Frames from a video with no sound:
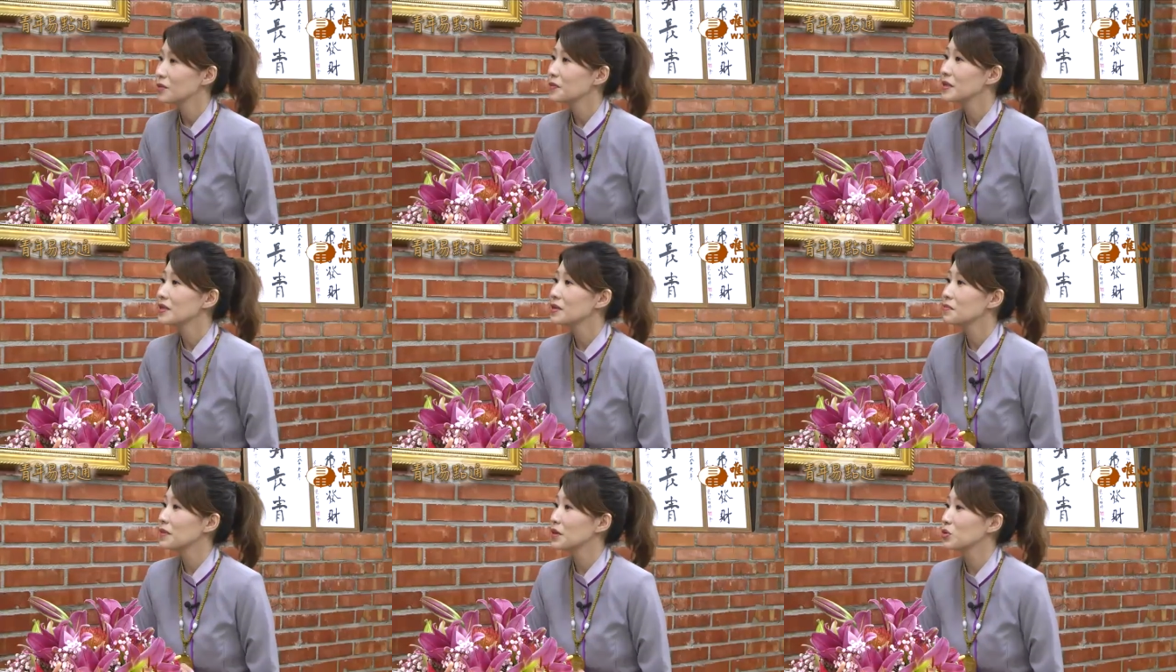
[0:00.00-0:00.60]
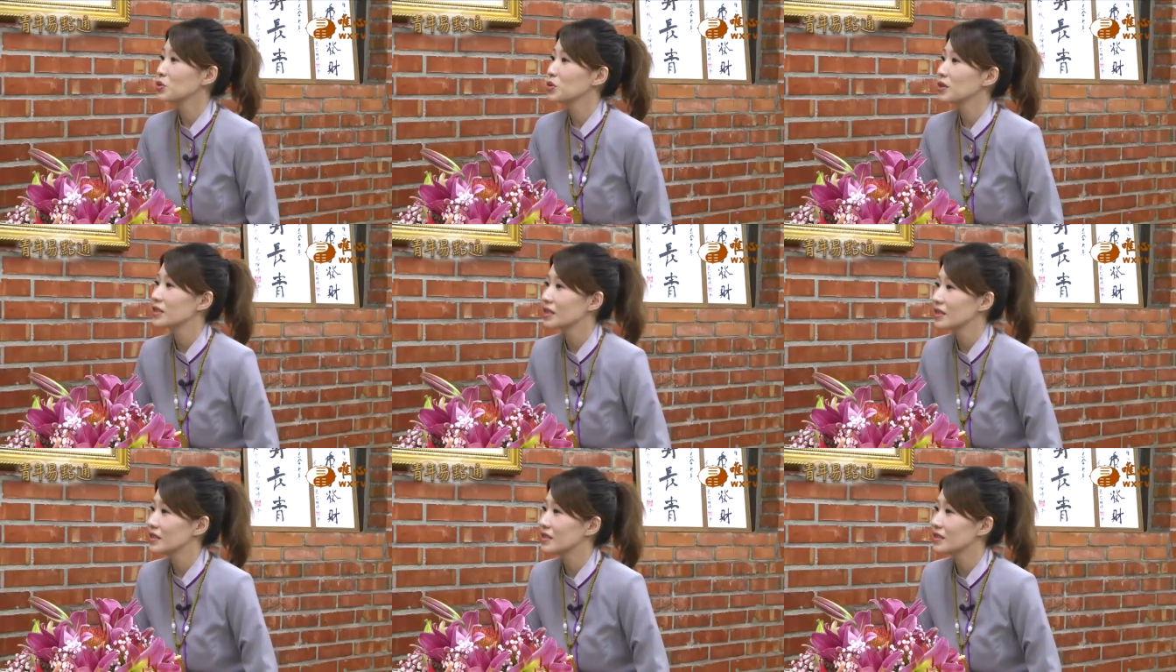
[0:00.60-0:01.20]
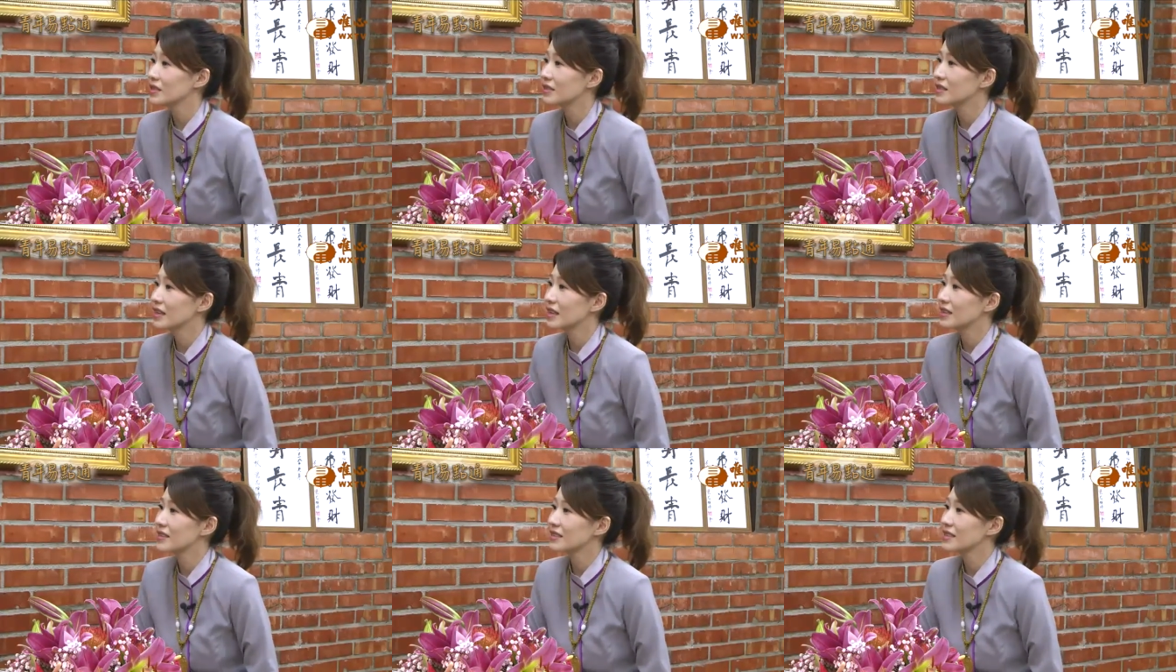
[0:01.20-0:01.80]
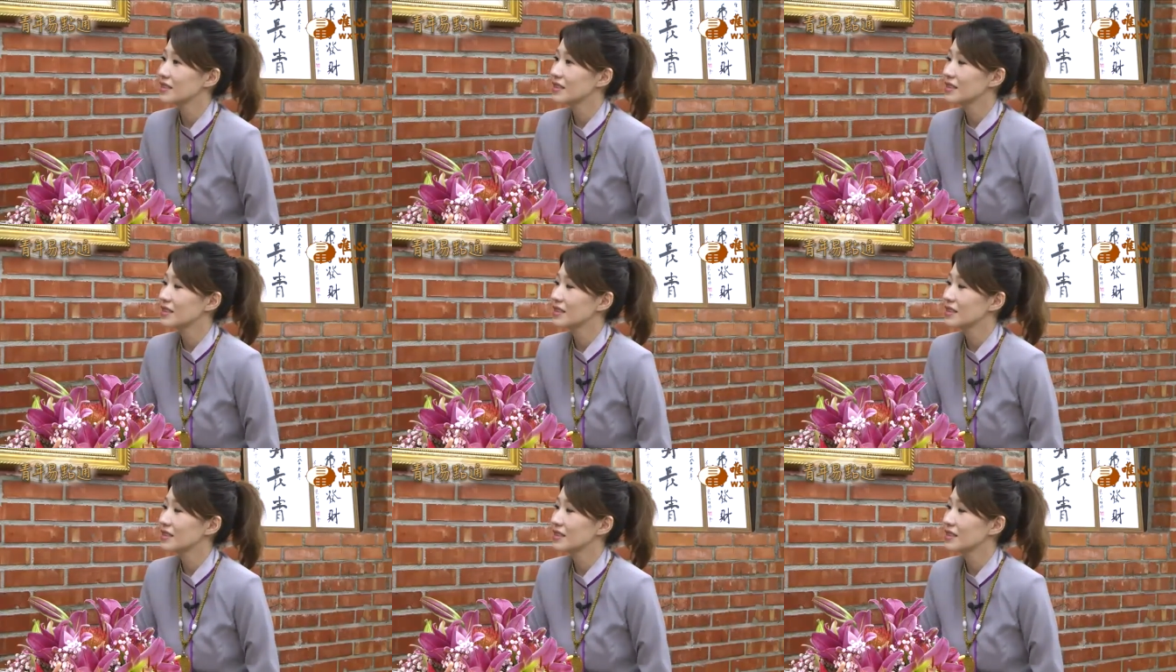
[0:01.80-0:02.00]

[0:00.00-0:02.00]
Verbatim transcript: 就变成免税的意思这样。没